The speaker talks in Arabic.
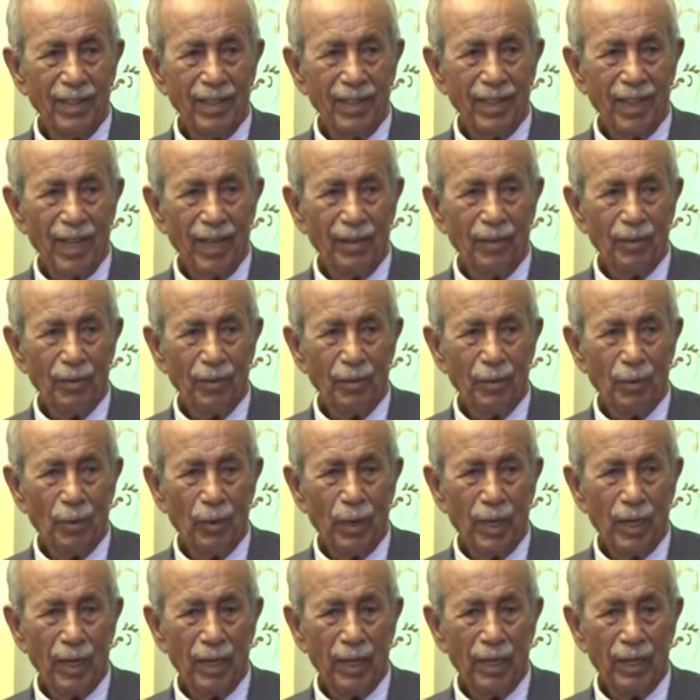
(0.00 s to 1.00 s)
يعني
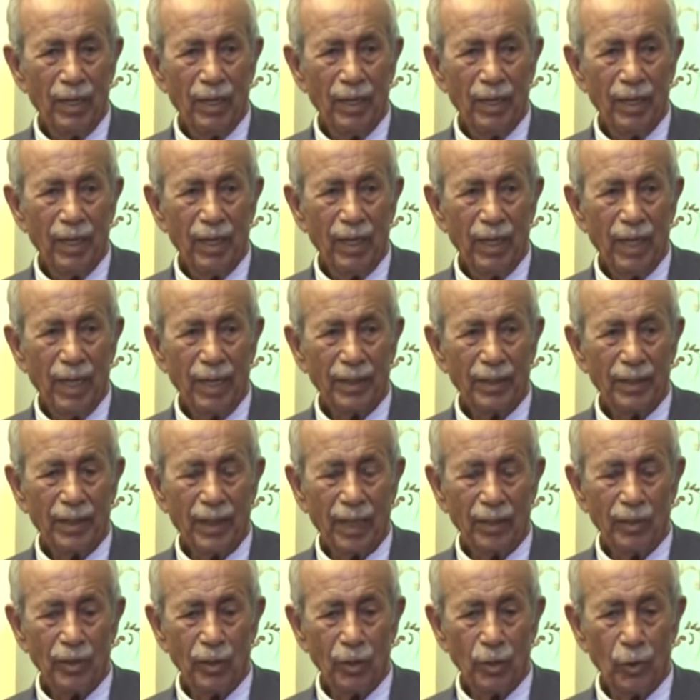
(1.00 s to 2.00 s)

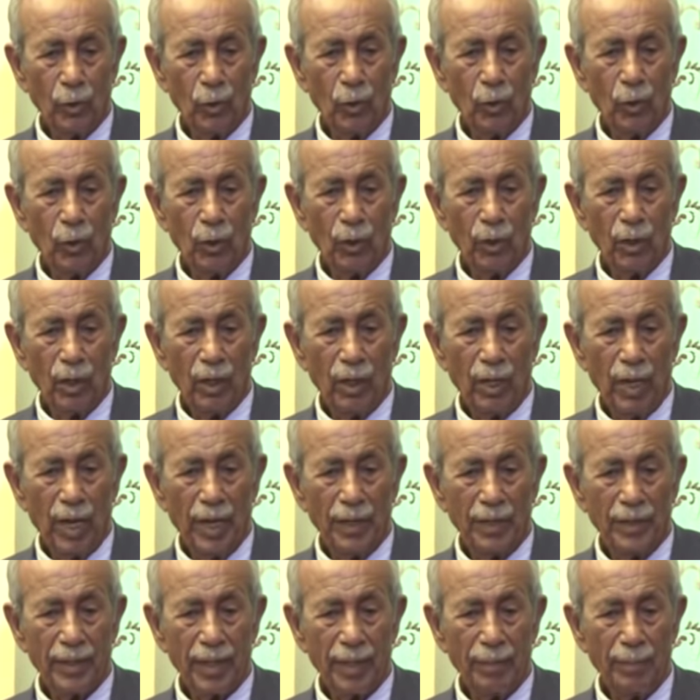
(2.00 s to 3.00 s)
وحتى جزء
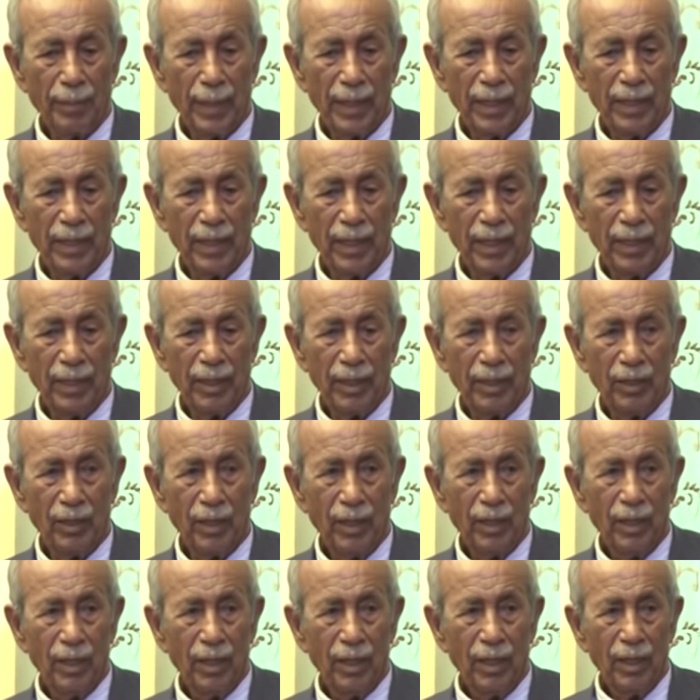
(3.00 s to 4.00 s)
ايضا من
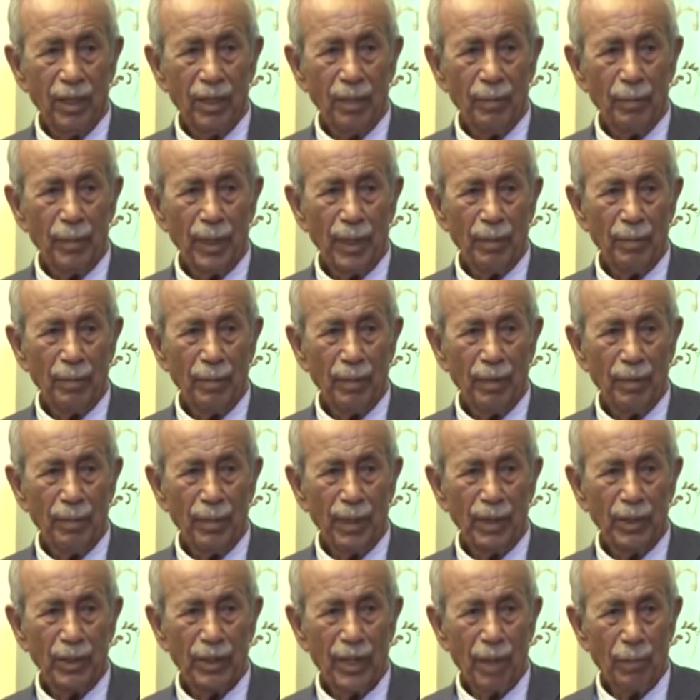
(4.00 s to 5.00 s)
من
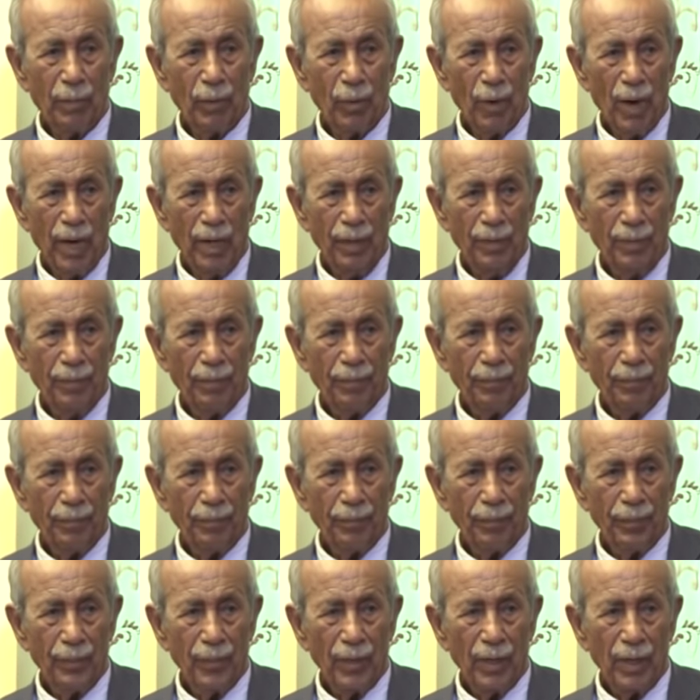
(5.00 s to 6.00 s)
من شبوه
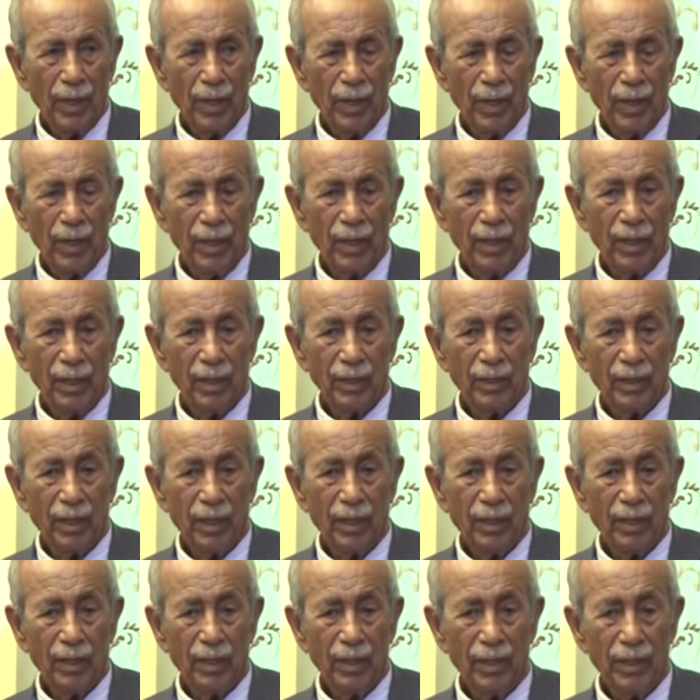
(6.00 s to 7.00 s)
آه،
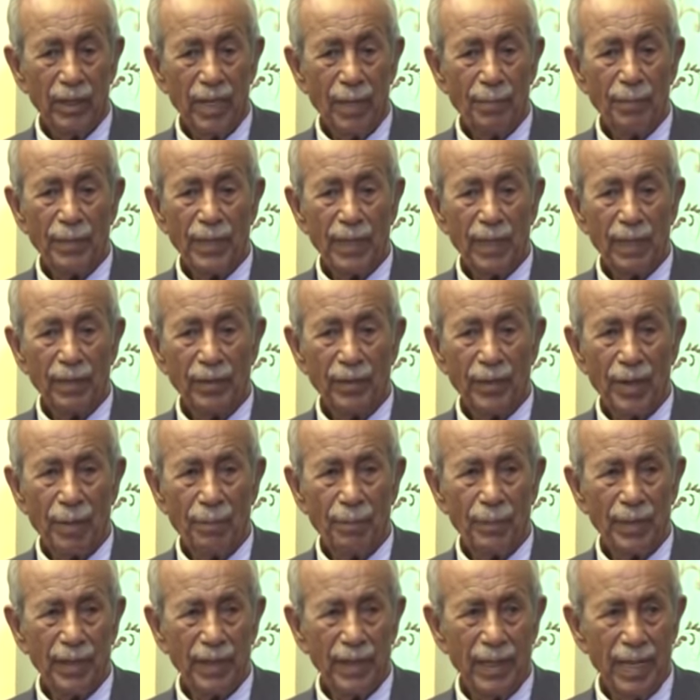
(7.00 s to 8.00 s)
لم
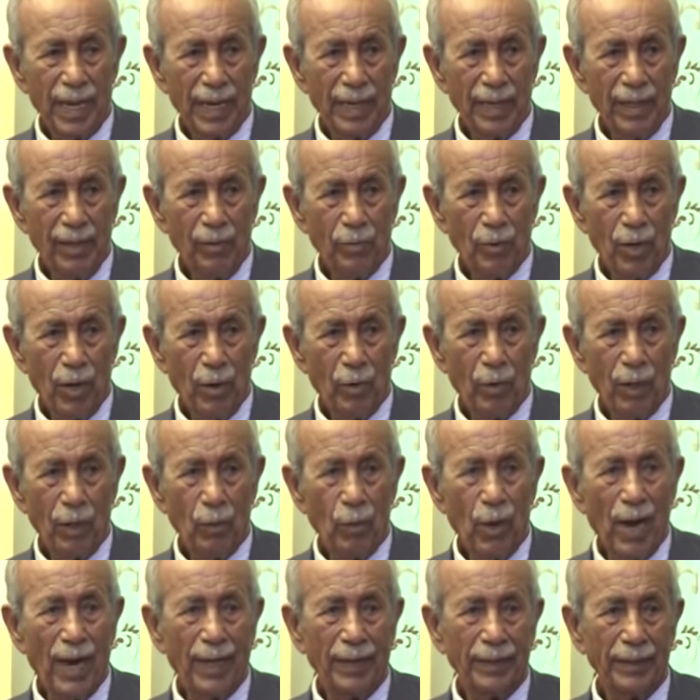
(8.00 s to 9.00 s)
ينضم اليه وهو
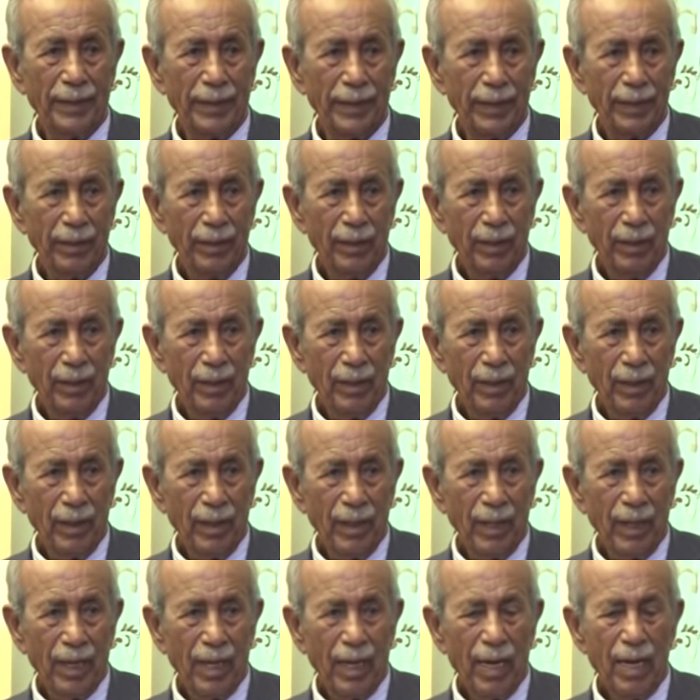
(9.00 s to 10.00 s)
الواحدي
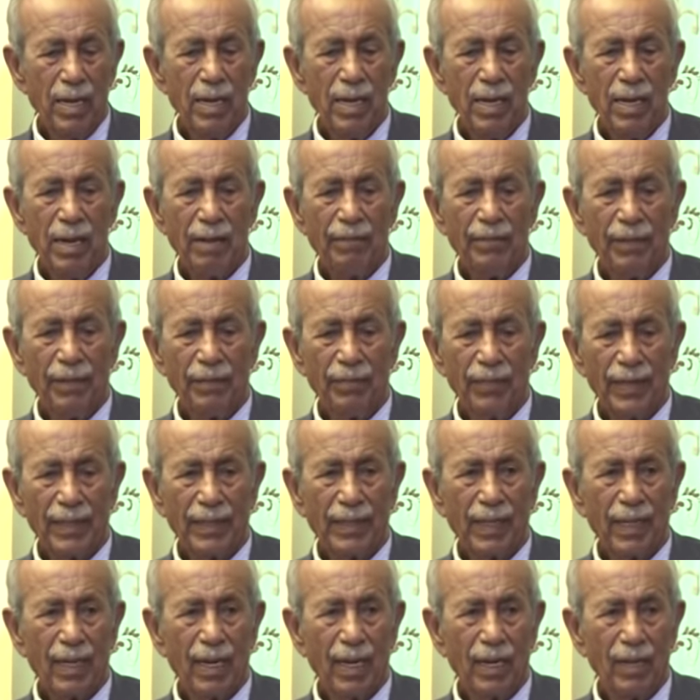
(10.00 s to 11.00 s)
الا في
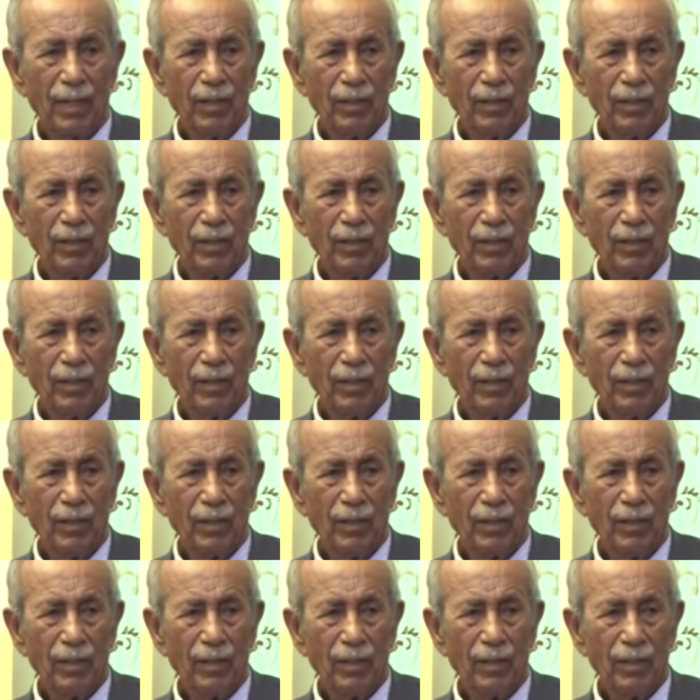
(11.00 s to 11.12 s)
فتره